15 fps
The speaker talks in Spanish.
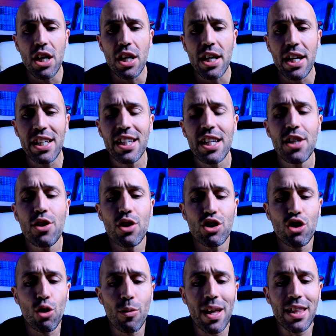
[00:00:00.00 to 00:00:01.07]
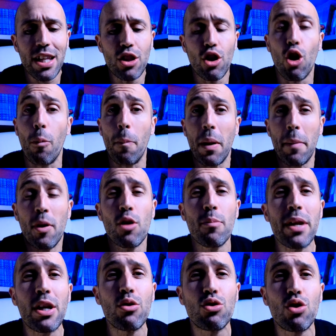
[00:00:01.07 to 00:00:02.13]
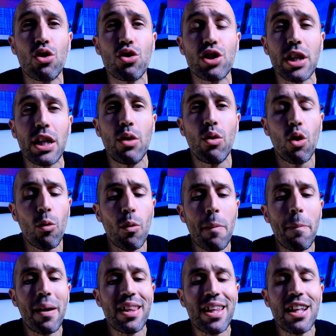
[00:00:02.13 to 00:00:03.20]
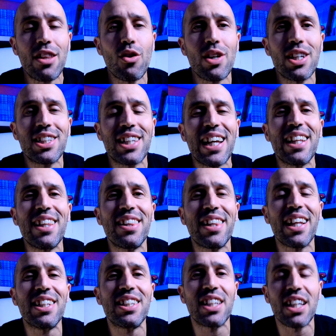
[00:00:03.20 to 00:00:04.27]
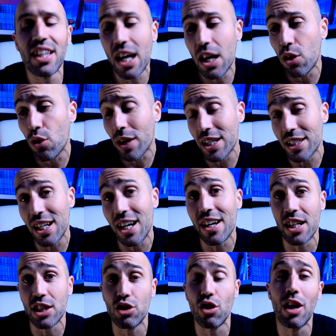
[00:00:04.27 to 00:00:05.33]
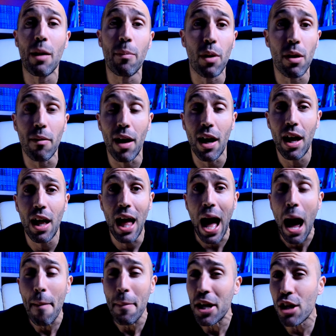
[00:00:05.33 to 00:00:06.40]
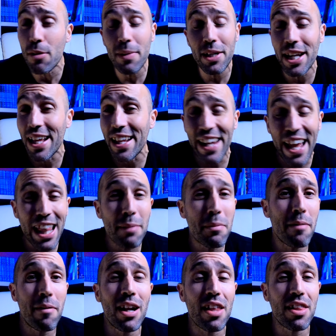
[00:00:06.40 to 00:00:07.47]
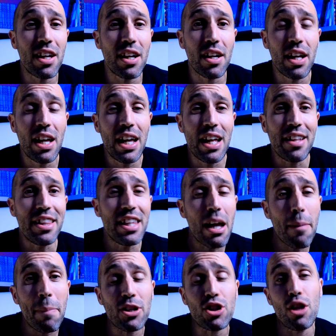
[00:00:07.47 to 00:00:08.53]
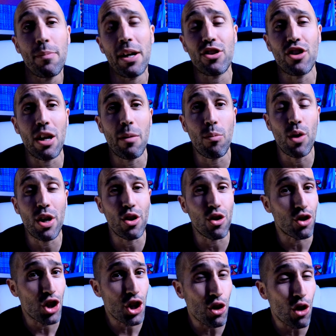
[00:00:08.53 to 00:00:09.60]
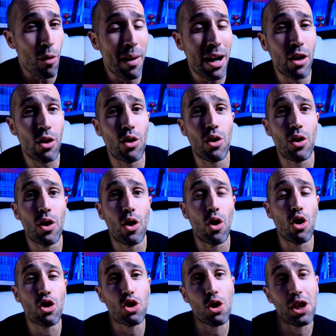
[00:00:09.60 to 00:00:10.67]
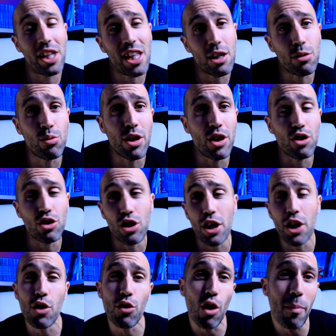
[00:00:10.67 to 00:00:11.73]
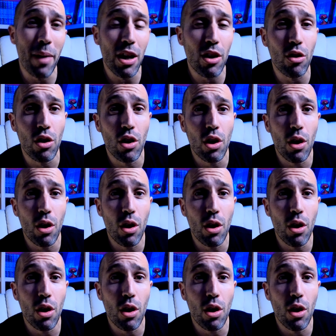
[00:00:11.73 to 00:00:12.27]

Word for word: y si yo eso lo voy haciendo los primeros minutos y luego voy perdiendo esa intensidad, lo que es el resto de la prueba, a mí de nada me vale hacer 10 pasos de peatones buenos y uno malo, 8 cedas buenos y uno malo,